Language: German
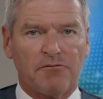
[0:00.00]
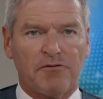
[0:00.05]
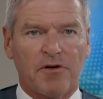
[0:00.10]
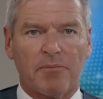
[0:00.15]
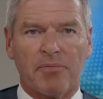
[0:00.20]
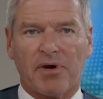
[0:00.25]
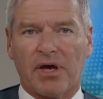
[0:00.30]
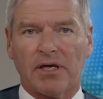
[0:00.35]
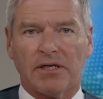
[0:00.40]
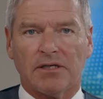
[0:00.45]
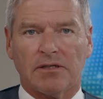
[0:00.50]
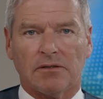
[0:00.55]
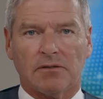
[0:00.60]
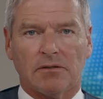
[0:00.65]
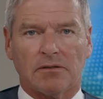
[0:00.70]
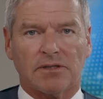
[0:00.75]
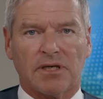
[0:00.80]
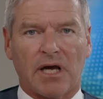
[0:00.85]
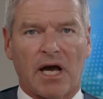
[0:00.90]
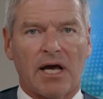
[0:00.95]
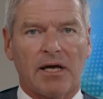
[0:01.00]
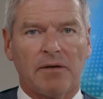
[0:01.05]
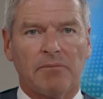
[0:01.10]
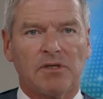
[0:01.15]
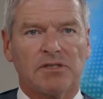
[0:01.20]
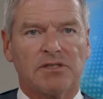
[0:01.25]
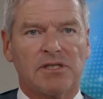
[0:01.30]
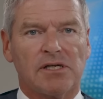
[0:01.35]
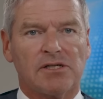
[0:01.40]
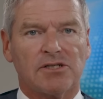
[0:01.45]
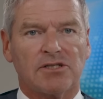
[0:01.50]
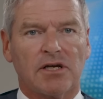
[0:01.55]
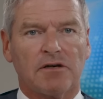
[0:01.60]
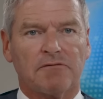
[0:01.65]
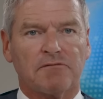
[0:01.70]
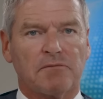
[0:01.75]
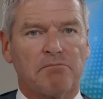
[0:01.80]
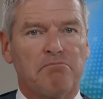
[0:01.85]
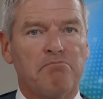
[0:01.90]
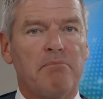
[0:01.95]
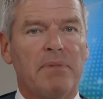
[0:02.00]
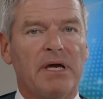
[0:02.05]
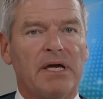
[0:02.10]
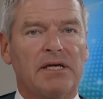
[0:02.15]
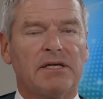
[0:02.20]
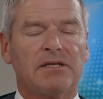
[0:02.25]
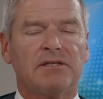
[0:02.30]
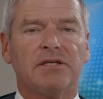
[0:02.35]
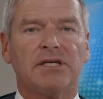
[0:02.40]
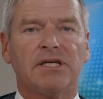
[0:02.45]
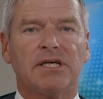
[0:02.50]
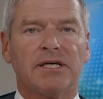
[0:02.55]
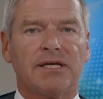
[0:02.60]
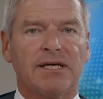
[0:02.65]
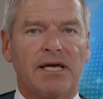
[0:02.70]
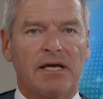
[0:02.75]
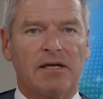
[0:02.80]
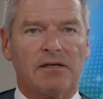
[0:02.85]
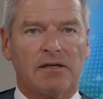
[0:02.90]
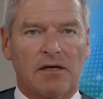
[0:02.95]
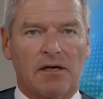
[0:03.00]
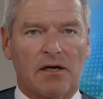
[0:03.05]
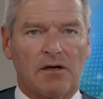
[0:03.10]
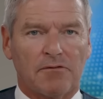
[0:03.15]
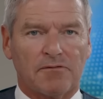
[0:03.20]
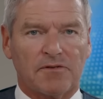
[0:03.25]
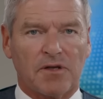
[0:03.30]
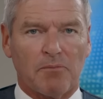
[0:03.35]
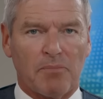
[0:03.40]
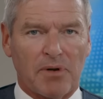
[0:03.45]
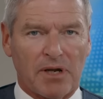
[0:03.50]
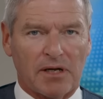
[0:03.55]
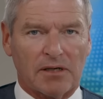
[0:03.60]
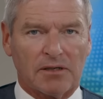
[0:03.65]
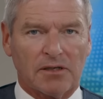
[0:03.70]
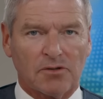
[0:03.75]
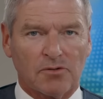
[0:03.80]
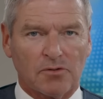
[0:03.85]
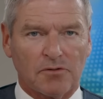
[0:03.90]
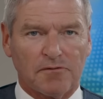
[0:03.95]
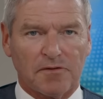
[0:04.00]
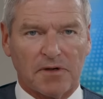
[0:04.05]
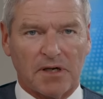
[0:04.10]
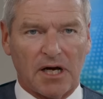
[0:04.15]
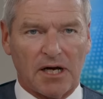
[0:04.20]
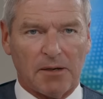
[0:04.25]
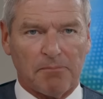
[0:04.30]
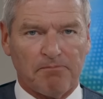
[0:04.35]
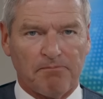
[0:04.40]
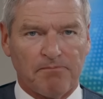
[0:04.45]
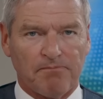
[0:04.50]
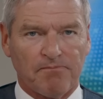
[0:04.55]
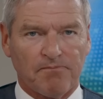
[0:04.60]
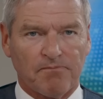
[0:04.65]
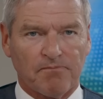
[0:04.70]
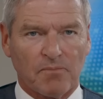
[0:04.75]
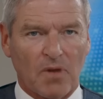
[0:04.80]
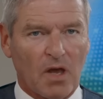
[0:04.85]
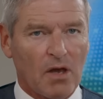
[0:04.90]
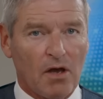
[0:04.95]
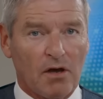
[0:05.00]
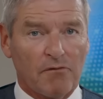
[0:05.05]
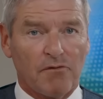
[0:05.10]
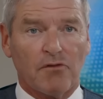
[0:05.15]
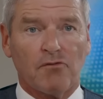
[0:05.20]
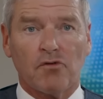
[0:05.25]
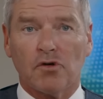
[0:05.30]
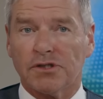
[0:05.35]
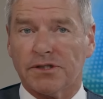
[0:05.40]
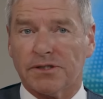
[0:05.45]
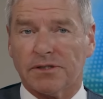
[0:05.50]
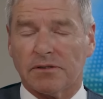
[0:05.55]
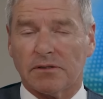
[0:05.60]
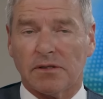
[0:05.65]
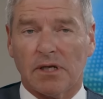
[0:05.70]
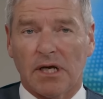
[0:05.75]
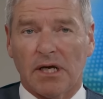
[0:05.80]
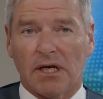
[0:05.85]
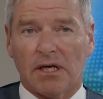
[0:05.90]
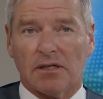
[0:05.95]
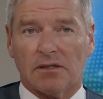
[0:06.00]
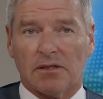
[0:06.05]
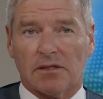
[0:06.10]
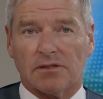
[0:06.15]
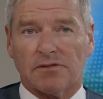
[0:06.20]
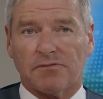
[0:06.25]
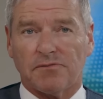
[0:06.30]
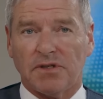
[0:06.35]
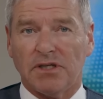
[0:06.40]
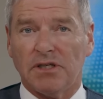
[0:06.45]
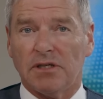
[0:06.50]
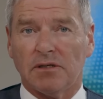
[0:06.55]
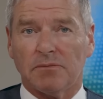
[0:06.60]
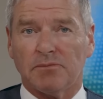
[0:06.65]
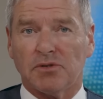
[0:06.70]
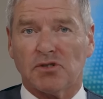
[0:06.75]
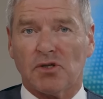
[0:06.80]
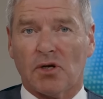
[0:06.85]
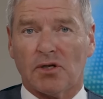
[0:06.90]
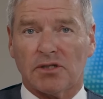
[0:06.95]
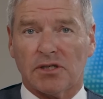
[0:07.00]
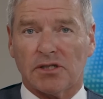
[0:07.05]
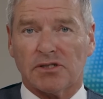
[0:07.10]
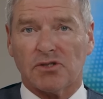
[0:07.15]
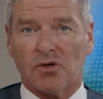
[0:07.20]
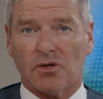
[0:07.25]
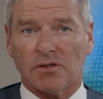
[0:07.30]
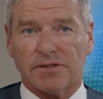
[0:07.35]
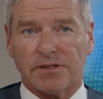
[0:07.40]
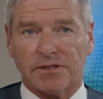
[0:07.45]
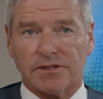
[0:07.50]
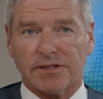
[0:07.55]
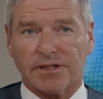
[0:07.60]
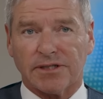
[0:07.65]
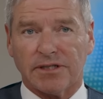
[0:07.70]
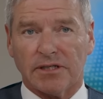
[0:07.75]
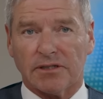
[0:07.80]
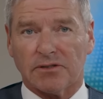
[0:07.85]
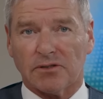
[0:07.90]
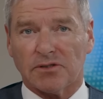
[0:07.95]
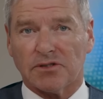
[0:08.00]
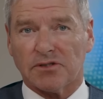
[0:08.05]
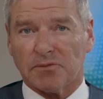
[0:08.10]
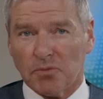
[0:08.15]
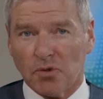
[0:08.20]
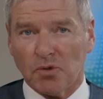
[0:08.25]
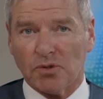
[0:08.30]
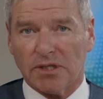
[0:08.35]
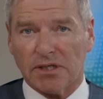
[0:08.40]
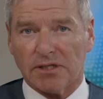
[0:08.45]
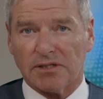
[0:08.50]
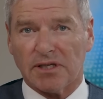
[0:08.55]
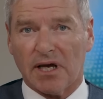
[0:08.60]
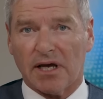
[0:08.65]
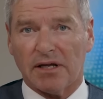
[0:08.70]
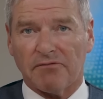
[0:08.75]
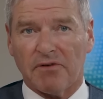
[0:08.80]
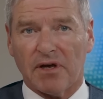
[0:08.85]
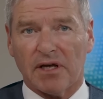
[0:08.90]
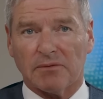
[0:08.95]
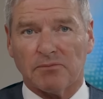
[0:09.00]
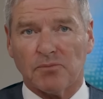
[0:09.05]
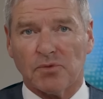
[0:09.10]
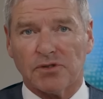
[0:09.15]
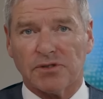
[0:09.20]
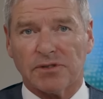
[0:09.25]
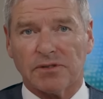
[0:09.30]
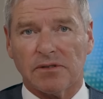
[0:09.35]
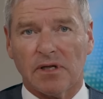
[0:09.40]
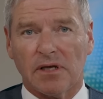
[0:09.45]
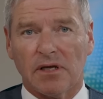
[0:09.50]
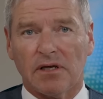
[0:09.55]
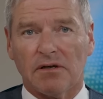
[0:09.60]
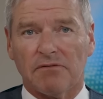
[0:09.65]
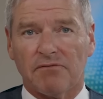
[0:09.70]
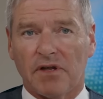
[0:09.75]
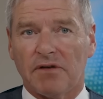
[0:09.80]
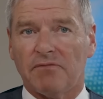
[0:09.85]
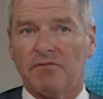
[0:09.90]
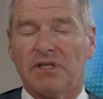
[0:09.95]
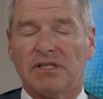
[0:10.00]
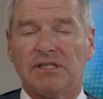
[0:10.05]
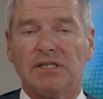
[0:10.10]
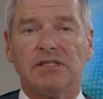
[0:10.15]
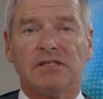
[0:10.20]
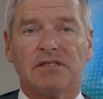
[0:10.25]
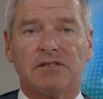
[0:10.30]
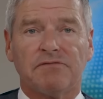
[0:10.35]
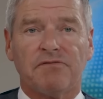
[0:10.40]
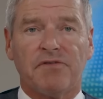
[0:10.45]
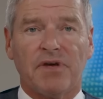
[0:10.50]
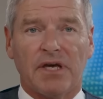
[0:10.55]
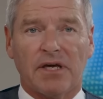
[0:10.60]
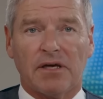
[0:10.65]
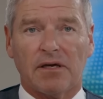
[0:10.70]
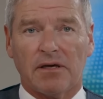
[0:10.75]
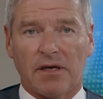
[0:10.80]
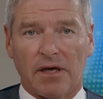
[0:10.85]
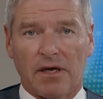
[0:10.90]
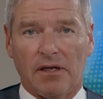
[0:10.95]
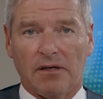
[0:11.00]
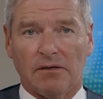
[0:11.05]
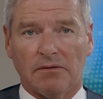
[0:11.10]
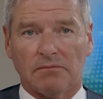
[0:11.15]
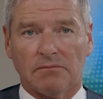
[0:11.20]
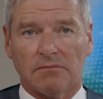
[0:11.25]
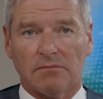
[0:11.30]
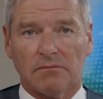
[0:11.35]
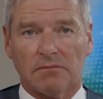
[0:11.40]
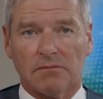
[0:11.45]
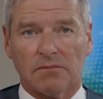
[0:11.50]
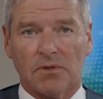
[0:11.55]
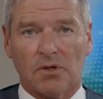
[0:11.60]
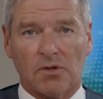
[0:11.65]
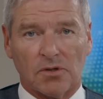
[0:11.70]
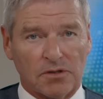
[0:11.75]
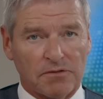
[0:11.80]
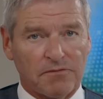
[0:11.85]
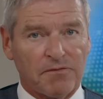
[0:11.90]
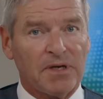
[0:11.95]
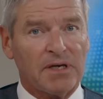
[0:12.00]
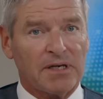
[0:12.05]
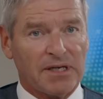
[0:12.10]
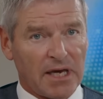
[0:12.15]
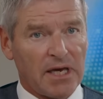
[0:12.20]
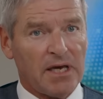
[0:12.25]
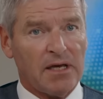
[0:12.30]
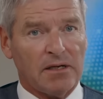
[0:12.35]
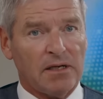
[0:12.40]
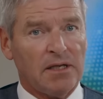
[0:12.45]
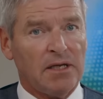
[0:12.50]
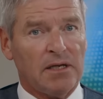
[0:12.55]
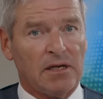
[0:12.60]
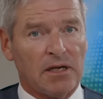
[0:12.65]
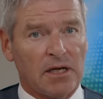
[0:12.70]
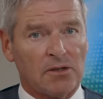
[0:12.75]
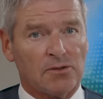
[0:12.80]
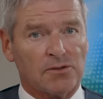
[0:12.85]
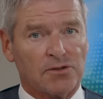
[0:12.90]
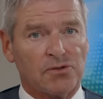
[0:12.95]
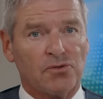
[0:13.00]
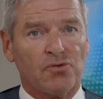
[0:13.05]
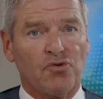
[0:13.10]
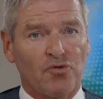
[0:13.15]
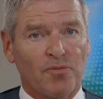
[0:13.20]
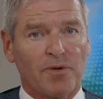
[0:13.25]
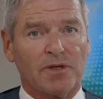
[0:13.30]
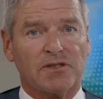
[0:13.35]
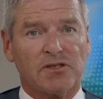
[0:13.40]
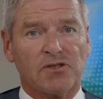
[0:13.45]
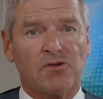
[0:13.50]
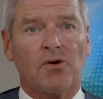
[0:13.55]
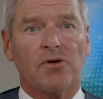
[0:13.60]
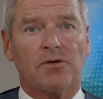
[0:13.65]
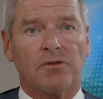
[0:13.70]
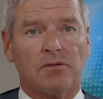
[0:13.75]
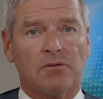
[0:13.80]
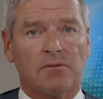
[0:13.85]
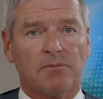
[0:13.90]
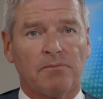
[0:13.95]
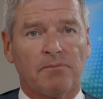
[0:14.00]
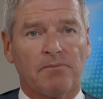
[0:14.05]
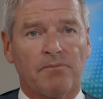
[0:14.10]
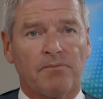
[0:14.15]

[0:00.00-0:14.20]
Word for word: Verbrechen und Geheimgesellschaften mächtige Gegner auf den Plan gerufen haben. Wir wussten, dass wir besonders konzentriert und mutig sein werden müssen, wenn wir diesen Weg gehen. Und wir gehen ihn aus Überzeugung.